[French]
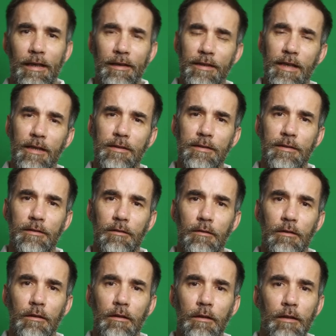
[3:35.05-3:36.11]
L'index.
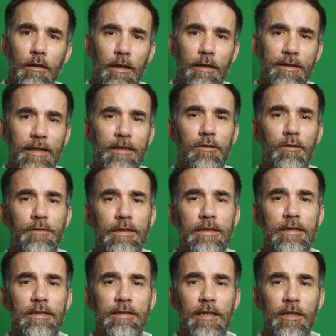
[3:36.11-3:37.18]
L'index, en
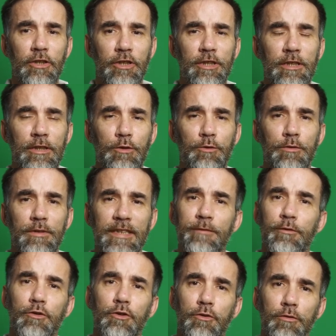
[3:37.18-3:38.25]
fait, il s'agit du
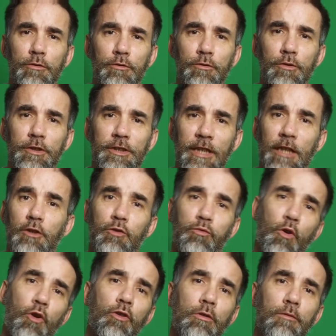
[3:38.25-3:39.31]
niveau de jeu de chaque
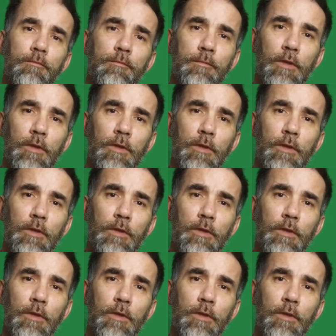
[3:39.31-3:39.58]
joueur.